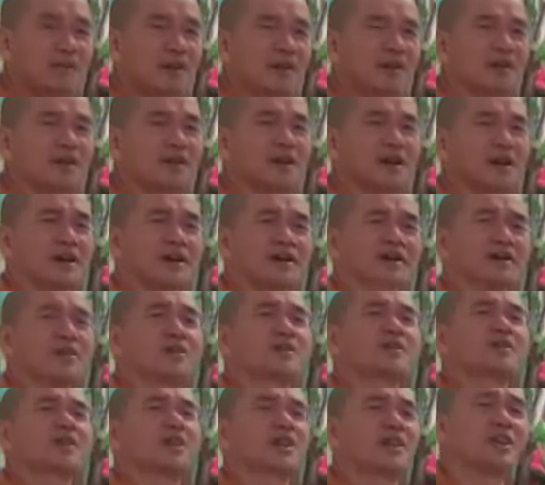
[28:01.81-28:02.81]
em ơi giờ
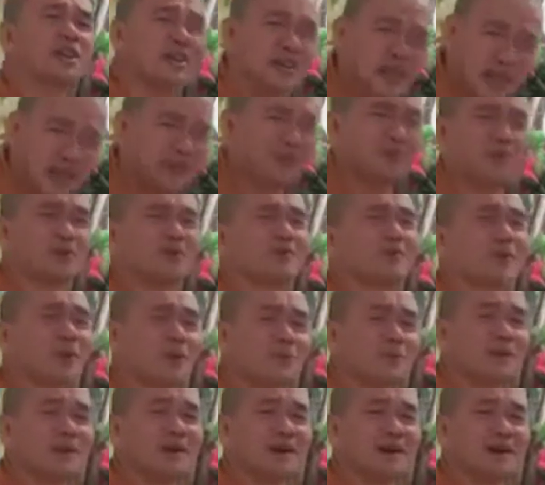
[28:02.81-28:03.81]
có tỷ kim cũng
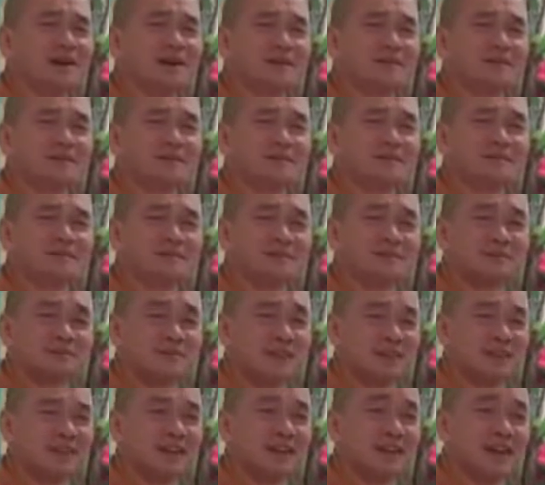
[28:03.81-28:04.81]
đúng nữa.
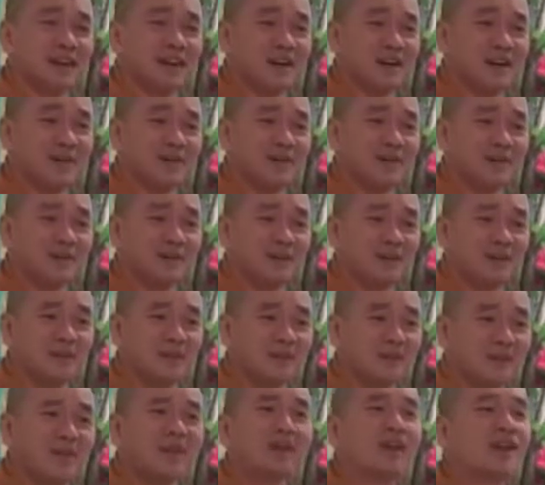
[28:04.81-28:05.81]
Để ghê không?
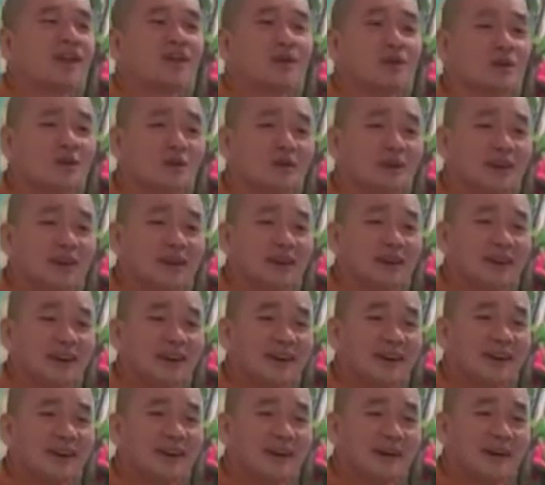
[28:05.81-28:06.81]
Nó lên luôn.
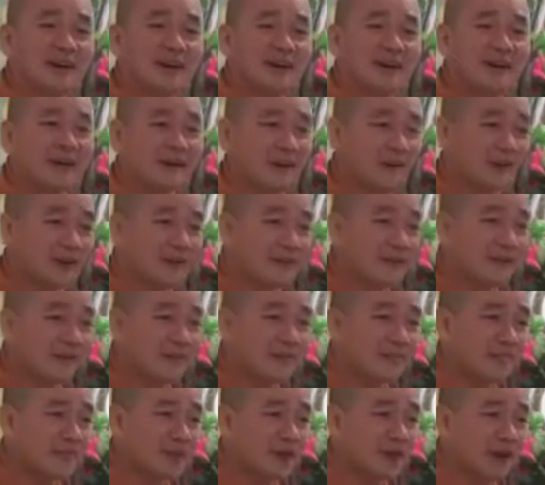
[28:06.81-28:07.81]
Thấy không?
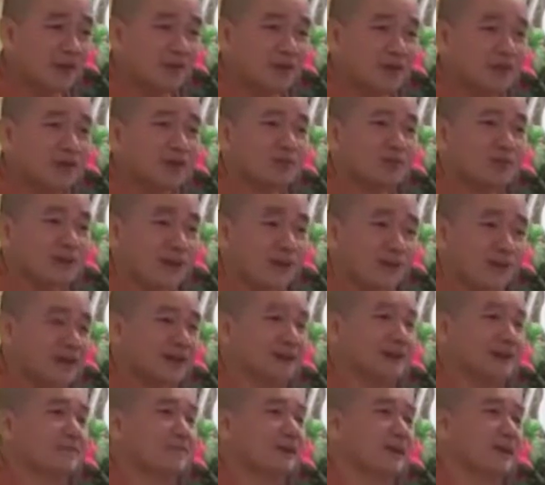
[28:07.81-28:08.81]
Ông nói ông
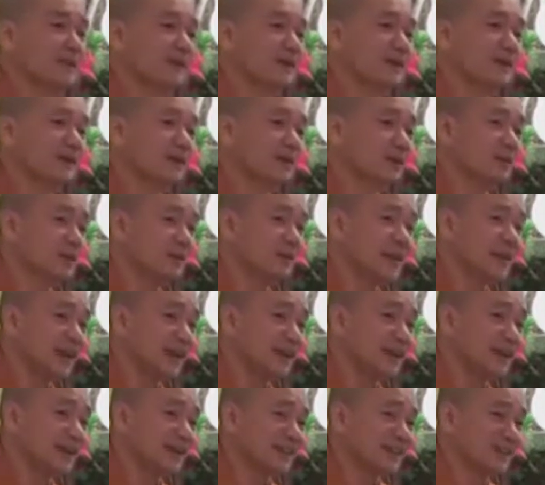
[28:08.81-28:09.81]
dạng kim là mới có
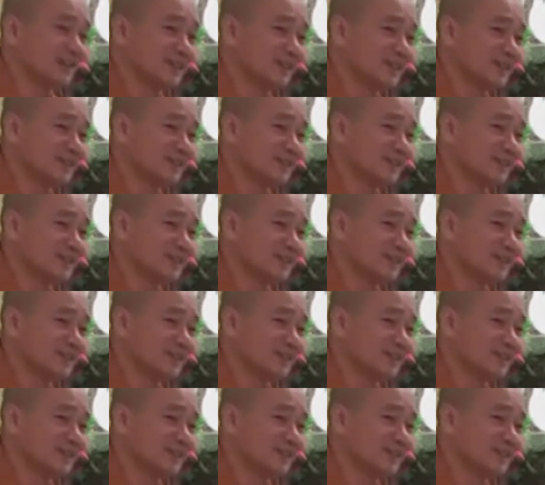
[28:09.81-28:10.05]
10.000 thôi.